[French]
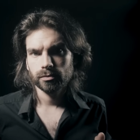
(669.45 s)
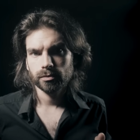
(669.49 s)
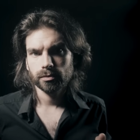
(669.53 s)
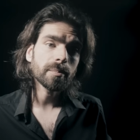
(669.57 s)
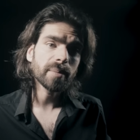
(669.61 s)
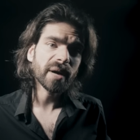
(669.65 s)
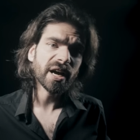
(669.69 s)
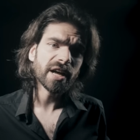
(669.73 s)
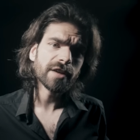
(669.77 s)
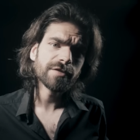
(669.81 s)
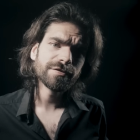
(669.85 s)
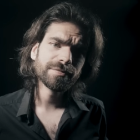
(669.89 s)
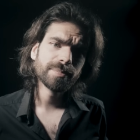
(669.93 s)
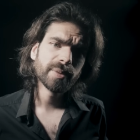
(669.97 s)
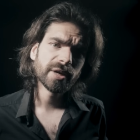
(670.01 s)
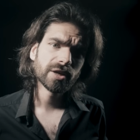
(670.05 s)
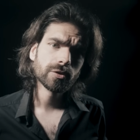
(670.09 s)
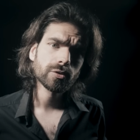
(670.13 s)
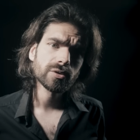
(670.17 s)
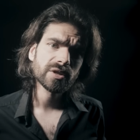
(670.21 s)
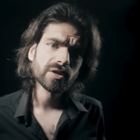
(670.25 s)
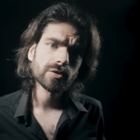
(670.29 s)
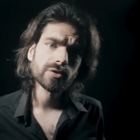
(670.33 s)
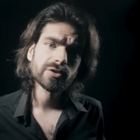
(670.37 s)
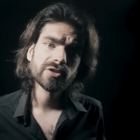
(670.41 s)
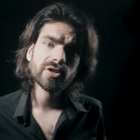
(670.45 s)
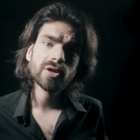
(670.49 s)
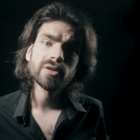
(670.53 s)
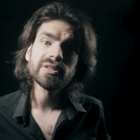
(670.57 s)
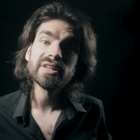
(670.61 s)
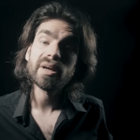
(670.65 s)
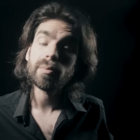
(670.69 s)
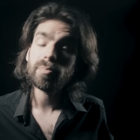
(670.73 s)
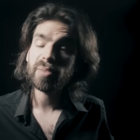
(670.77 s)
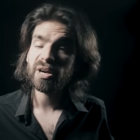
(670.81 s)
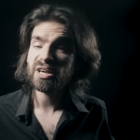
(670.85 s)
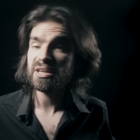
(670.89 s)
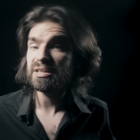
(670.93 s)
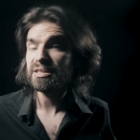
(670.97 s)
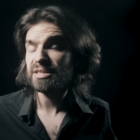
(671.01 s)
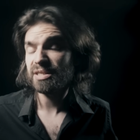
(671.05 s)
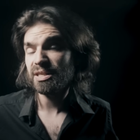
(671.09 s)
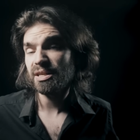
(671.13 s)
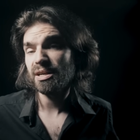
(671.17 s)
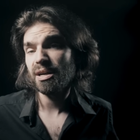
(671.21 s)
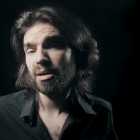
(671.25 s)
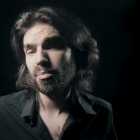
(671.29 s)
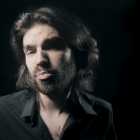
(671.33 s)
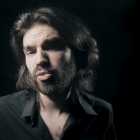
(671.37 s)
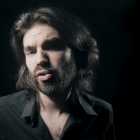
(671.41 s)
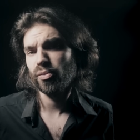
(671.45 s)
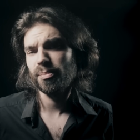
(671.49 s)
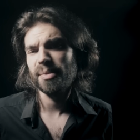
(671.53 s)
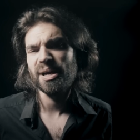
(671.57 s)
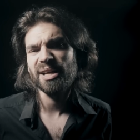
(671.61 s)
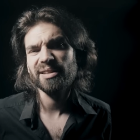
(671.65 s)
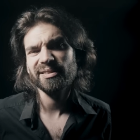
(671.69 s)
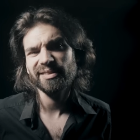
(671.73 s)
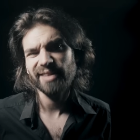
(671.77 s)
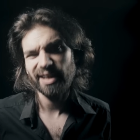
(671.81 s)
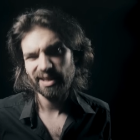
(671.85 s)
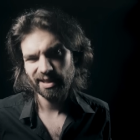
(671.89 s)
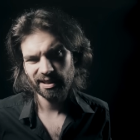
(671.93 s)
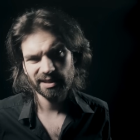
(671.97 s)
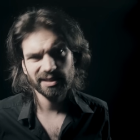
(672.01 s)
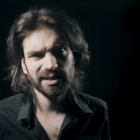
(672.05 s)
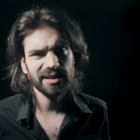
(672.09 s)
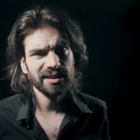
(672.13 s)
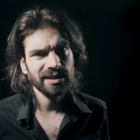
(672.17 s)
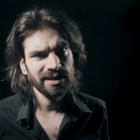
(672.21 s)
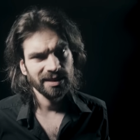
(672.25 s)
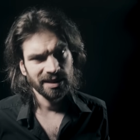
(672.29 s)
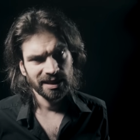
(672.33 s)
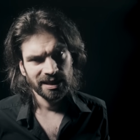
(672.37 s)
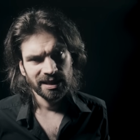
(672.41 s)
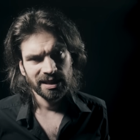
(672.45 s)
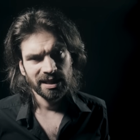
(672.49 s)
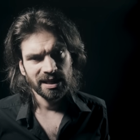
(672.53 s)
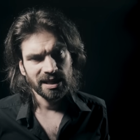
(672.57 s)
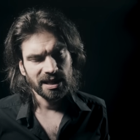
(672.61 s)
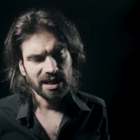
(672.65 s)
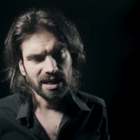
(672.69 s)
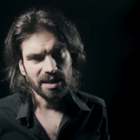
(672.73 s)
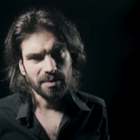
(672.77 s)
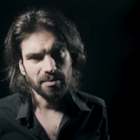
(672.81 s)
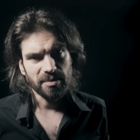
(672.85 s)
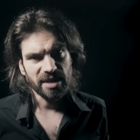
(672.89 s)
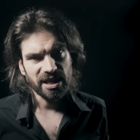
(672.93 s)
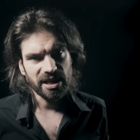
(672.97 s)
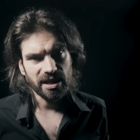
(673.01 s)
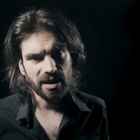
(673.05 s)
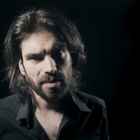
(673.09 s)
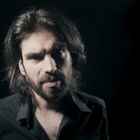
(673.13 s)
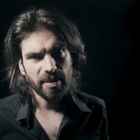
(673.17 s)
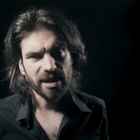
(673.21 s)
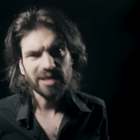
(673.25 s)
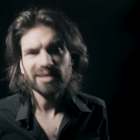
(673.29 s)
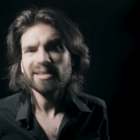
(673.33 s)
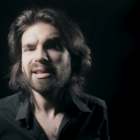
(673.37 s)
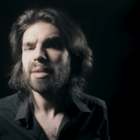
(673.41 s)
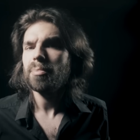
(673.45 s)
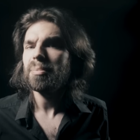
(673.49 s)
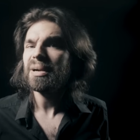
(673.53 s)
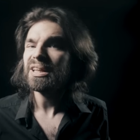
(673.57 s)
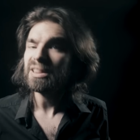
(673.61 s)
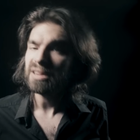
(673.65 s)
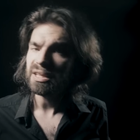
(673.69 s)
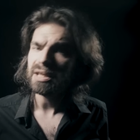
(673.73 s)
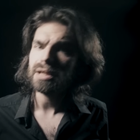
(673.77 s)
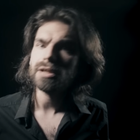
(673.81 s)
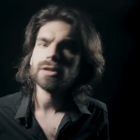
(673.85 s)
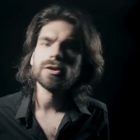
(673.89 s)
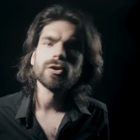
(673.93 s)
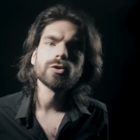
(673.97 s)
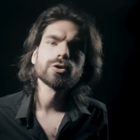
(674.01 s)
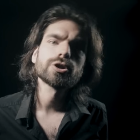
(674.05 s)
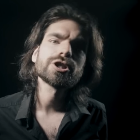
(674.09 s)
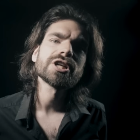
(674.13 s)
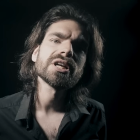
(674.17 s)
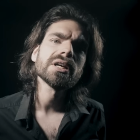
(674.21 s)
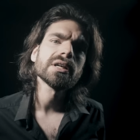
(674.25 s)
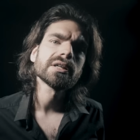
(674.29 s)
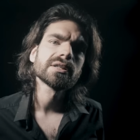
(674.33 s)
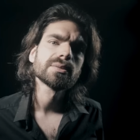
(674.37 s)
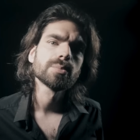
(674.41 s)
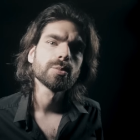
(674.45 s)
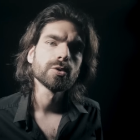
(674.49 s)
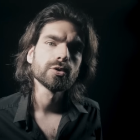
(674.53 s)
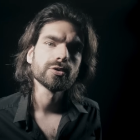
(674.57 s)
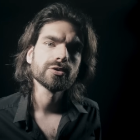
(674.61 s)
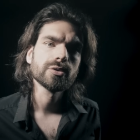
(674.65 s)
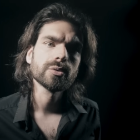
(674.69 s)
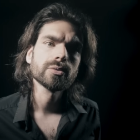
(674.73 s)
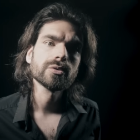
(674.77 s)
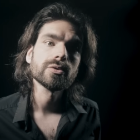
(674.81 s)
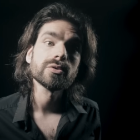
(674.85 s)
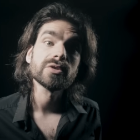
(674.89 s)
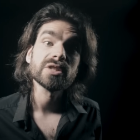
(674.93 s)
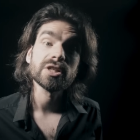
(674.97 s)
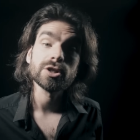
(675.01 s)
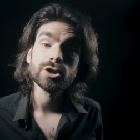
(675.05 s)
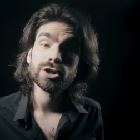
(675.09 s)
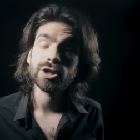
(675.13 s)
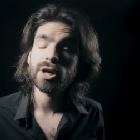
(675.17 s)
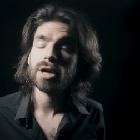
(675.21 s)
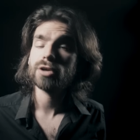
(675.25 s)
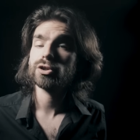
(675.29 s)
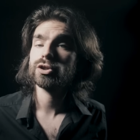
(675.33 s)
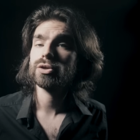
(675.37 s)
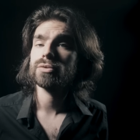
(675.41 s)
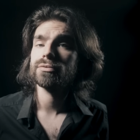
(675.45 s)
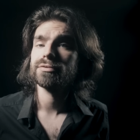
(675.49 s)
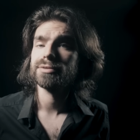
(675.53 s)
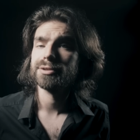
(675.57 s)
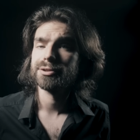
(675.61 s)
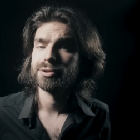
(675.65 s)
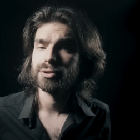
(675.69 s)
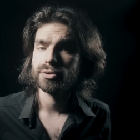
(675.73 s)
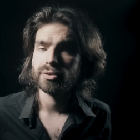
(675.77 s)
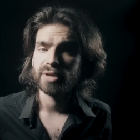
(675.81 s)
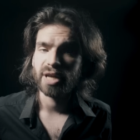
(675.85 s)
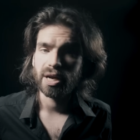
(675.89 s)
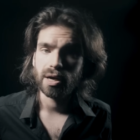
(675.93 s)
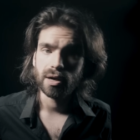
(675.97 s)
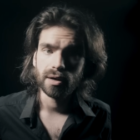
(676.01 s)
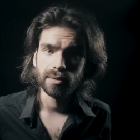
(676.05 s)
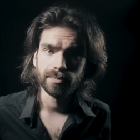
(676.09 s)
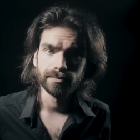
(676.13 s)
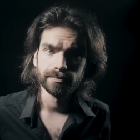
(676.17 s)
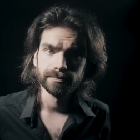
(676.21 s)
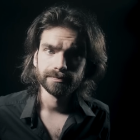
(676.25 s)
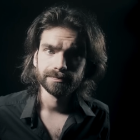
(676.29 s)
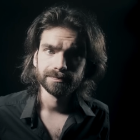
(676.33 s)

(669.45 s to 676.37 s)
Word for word: Bref, percuter le sol n'a pas laissé la bombe intacte. Mais l'impact n'a pas déclenché l'explosion de ses charges conventionnelles.